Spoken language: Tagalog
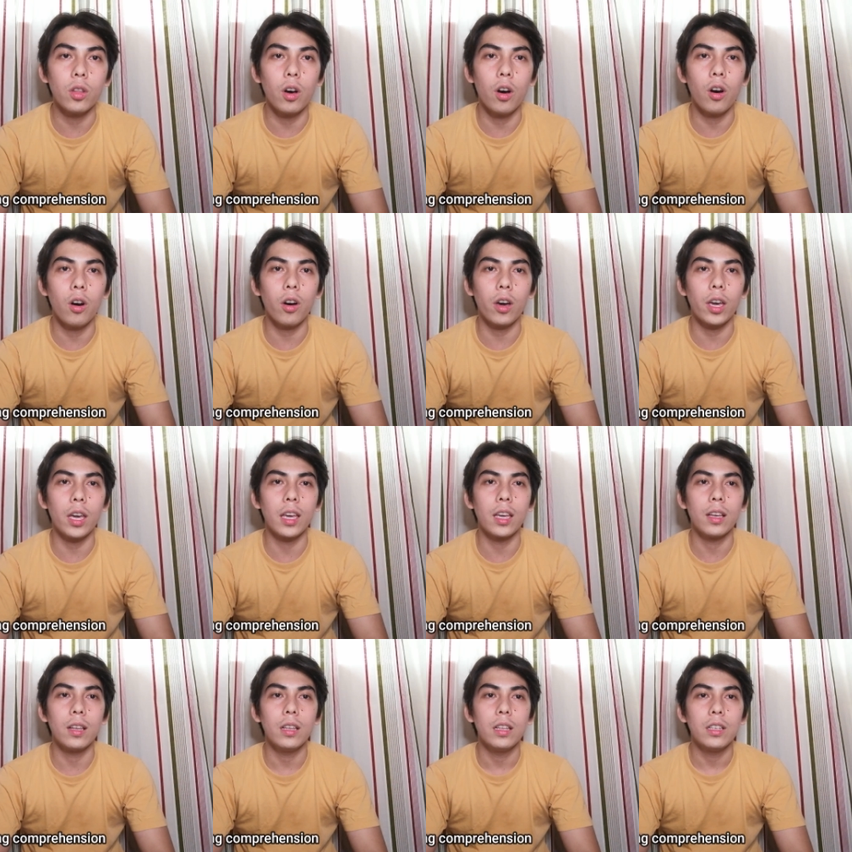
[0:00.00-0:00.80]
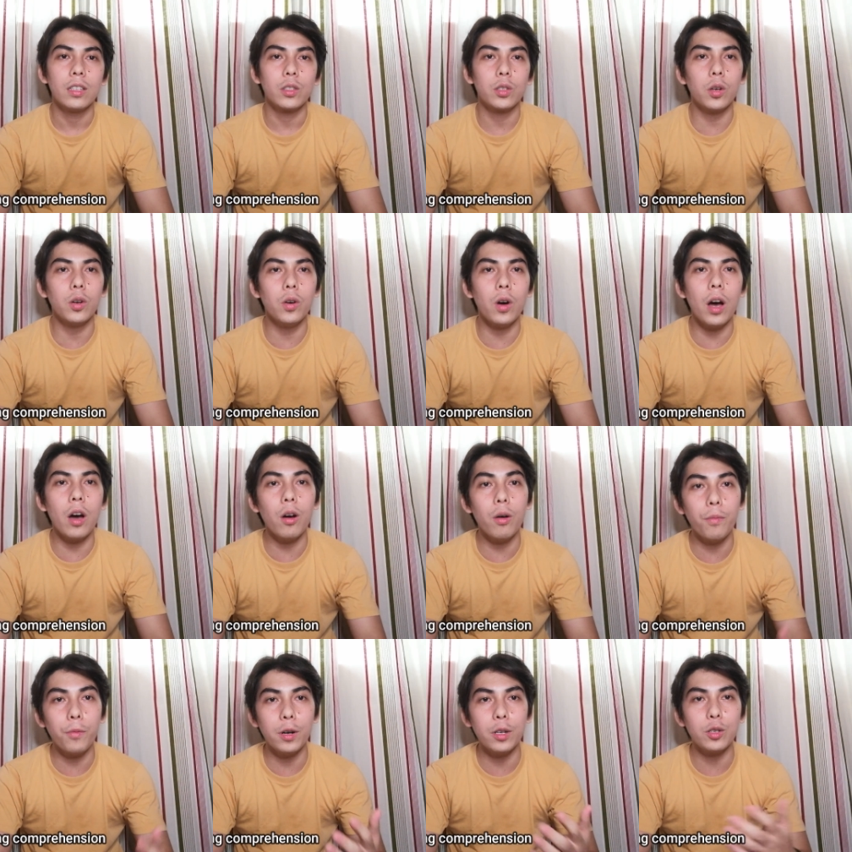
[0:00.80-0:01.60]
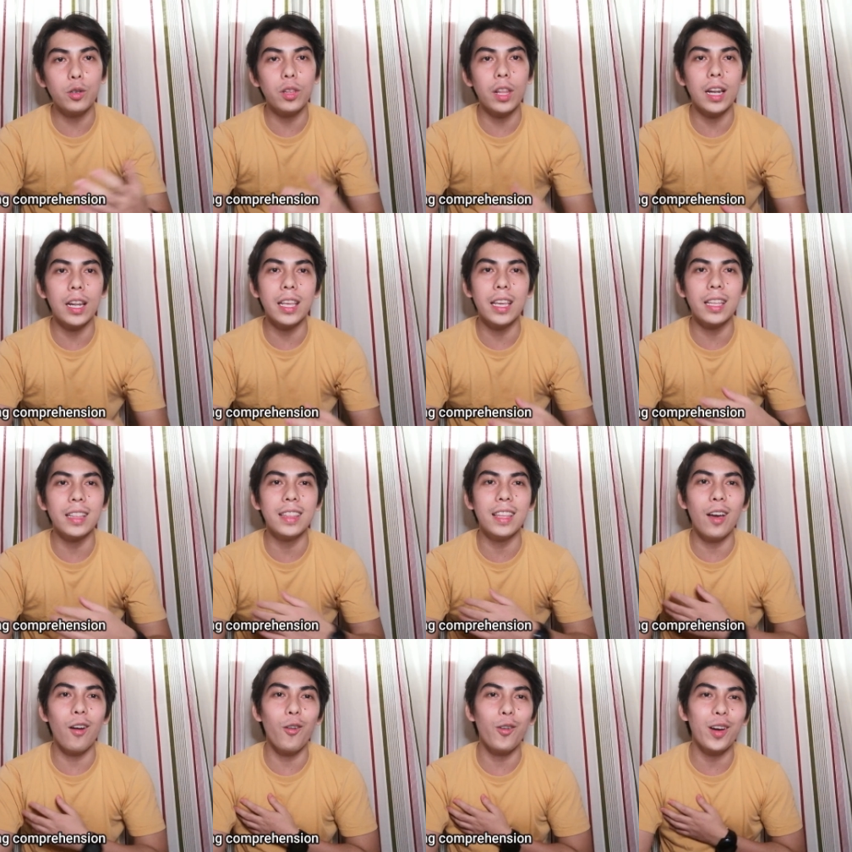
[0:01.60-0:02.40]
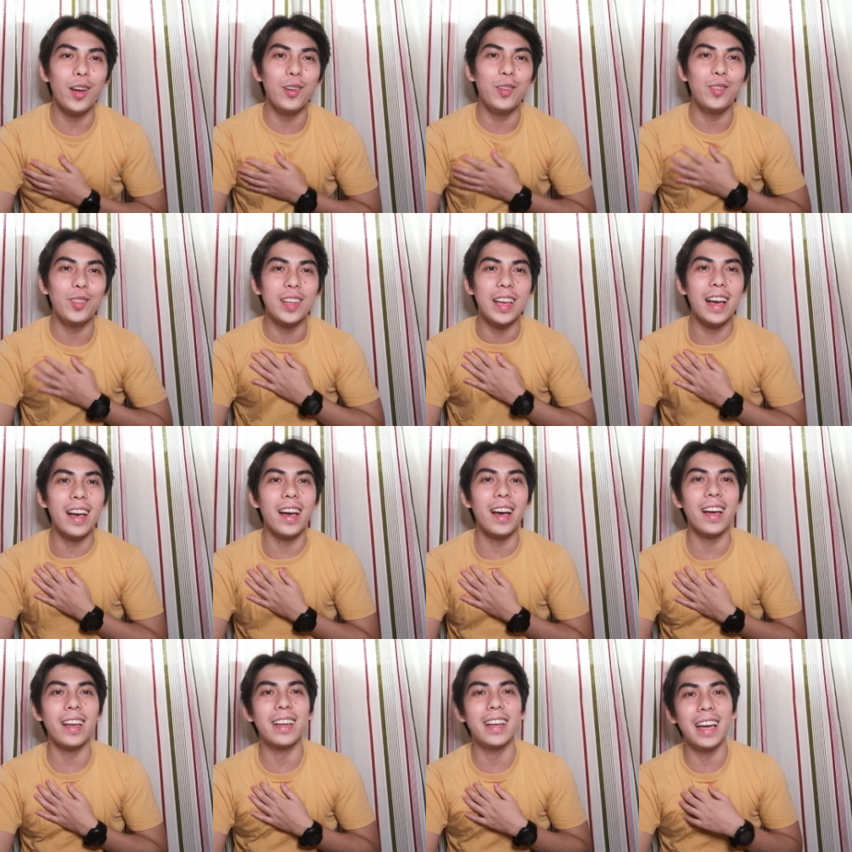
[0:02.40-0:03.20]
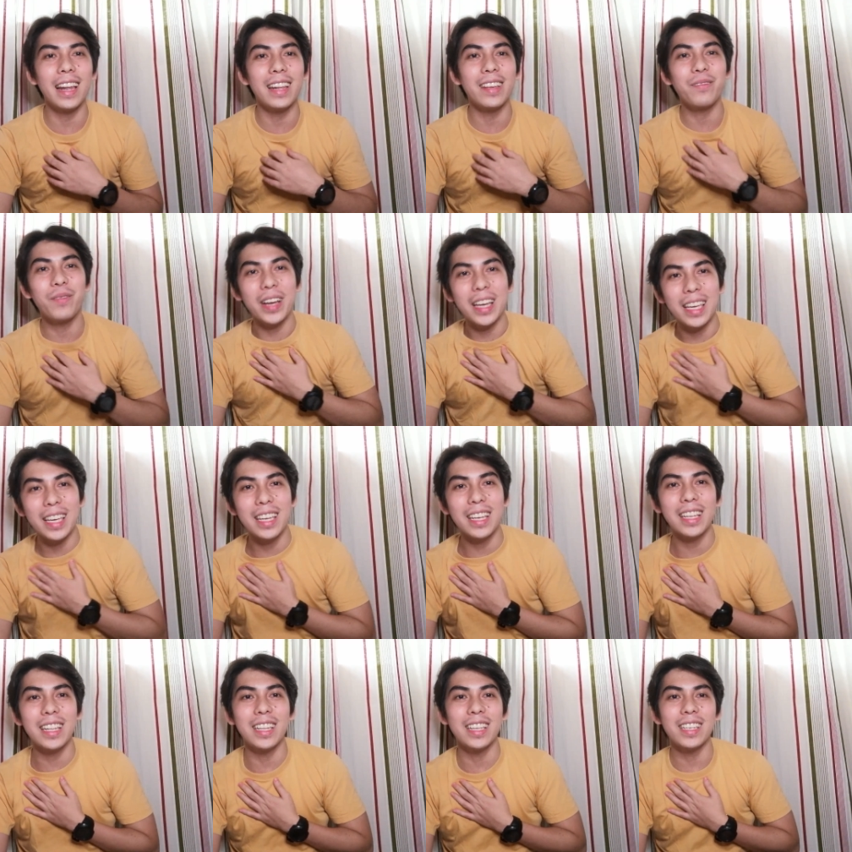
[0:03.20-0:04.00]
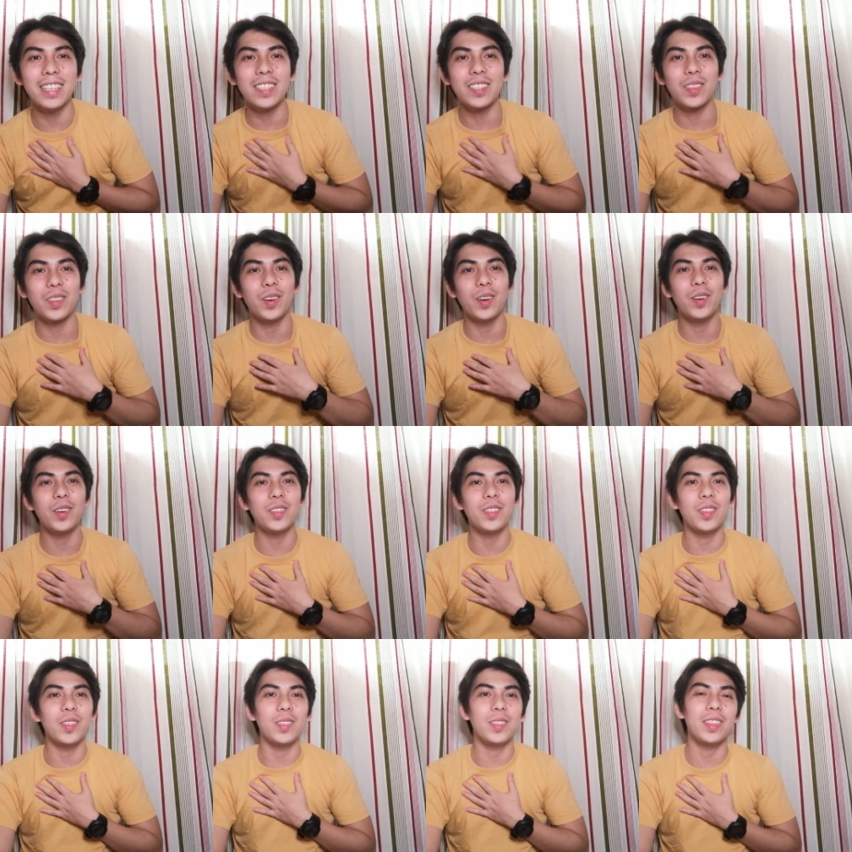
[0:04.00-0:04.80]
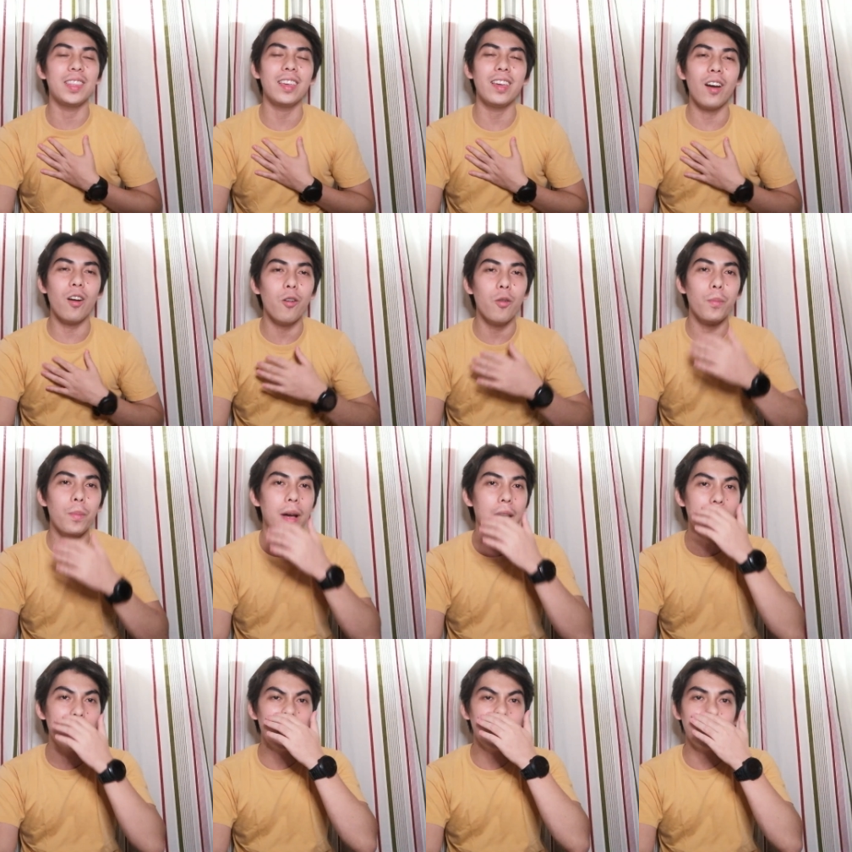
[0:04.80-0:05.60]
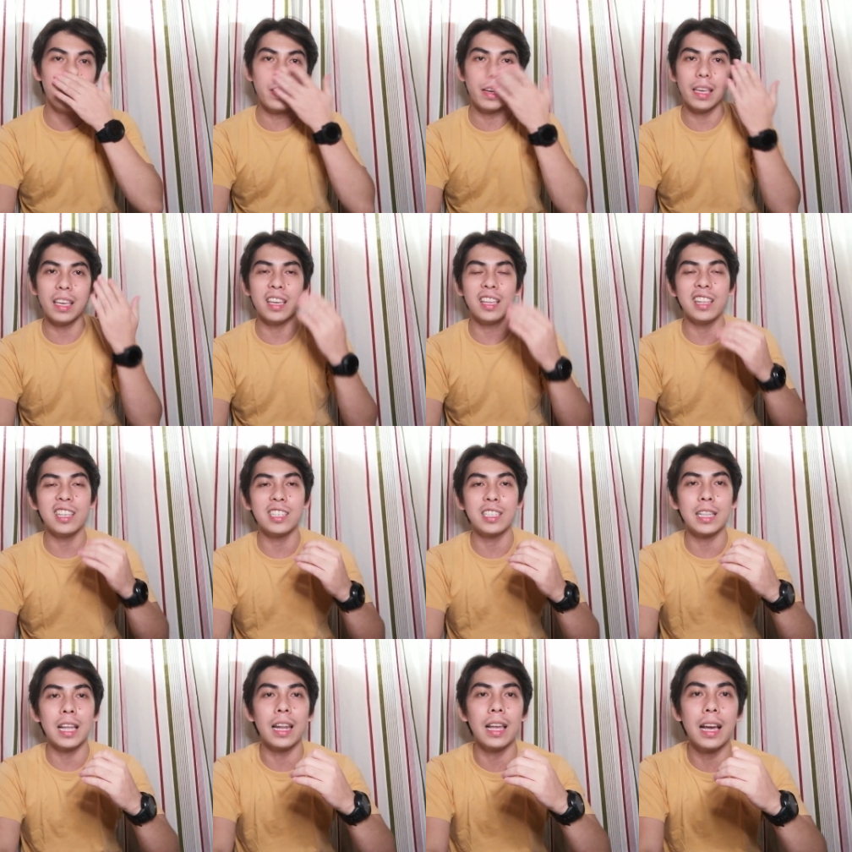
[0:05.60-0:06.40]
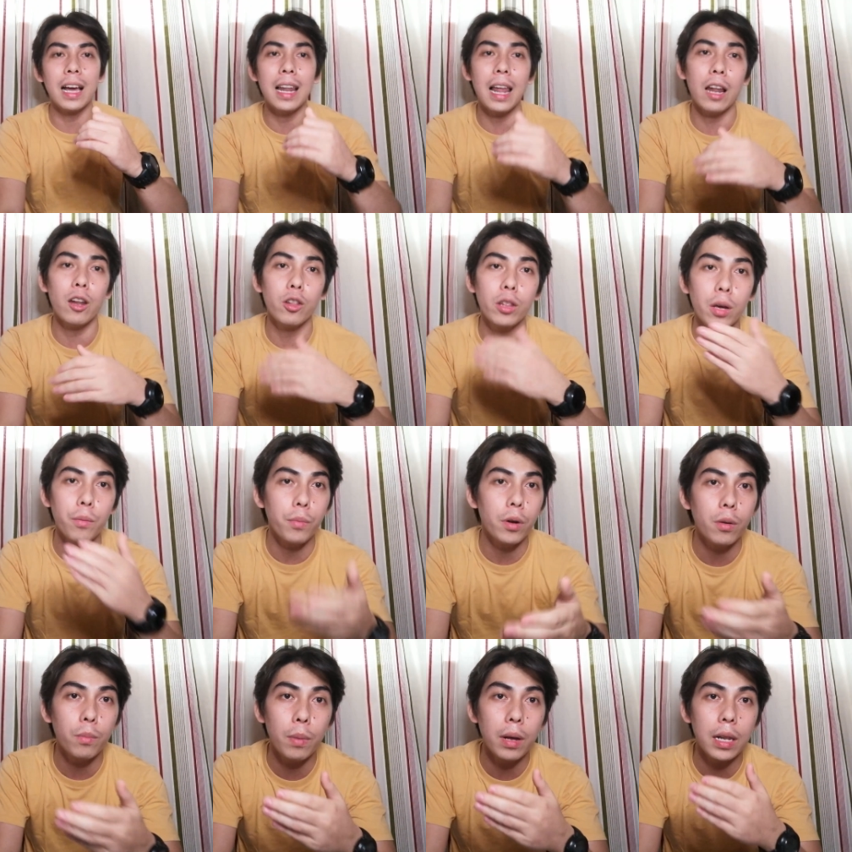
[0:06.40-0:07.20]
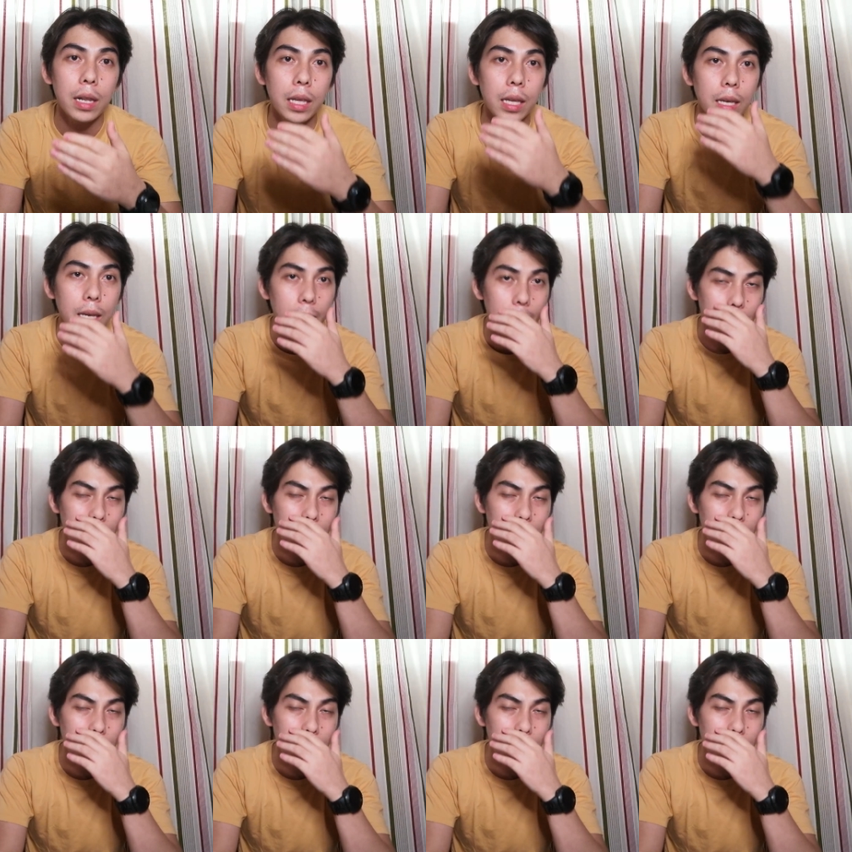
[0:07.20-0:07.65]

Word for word: Okay? So, ako personally, hindi ako ganun ka galing mag-English, no? Hindi ako magaling mag-English talaga, lalo na verbally.